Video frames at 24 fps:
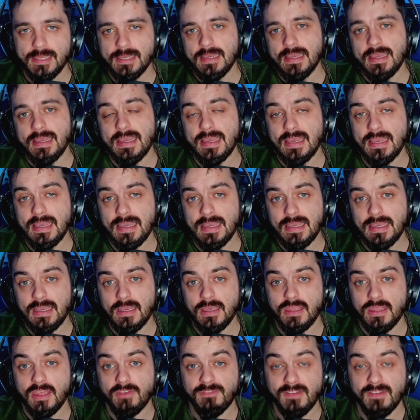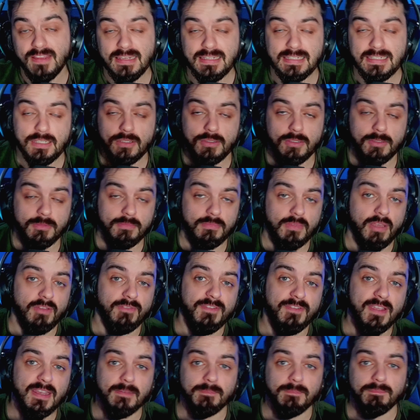eh, defensa, ¿no? En
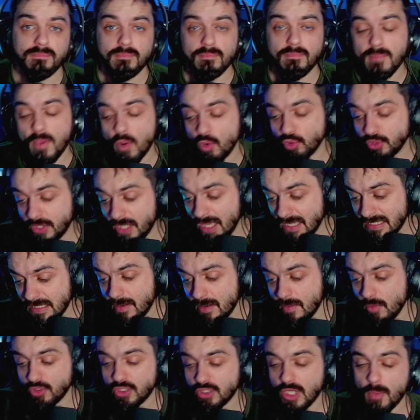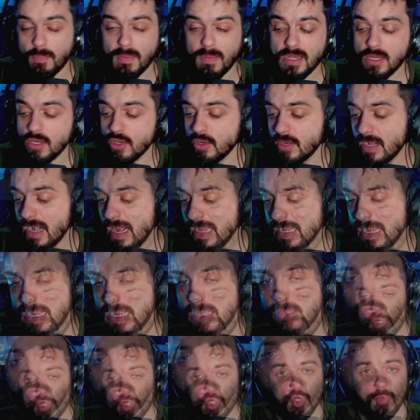fin, me gustaría saber vuestra opinión en la
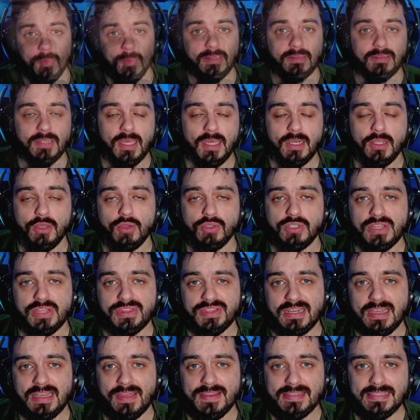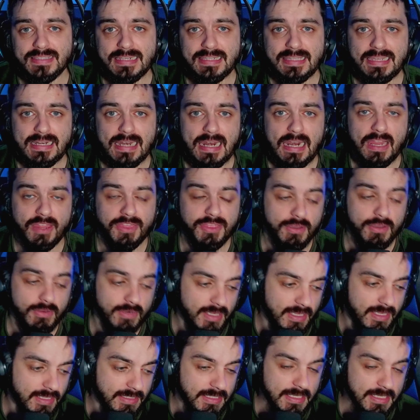caja de los comentarios acerca de estas
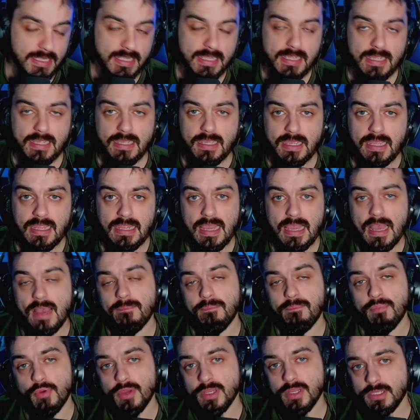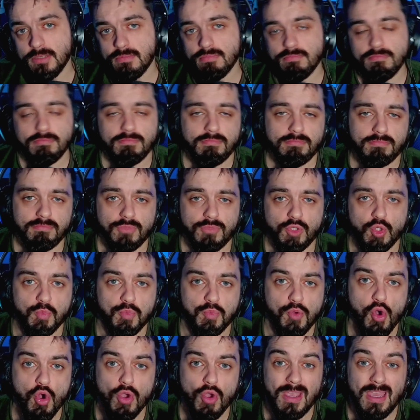declaraciones y ya pues
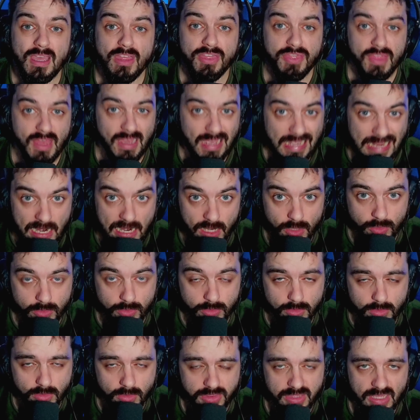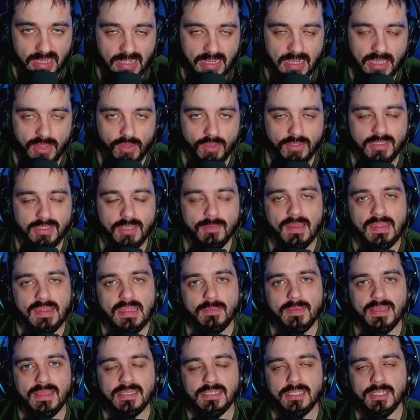supongo que zanjado, ¿no? Zanjado el tema
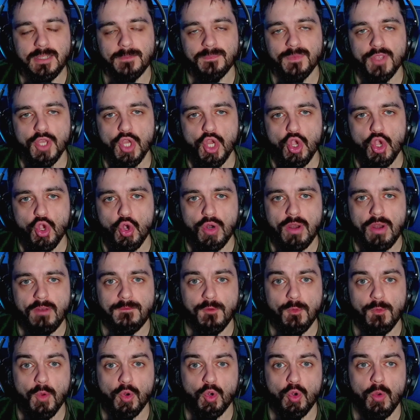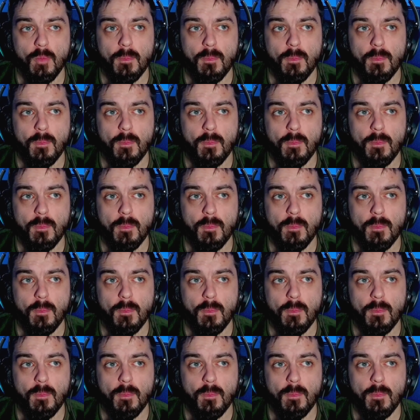de Messi con el Fútbol Club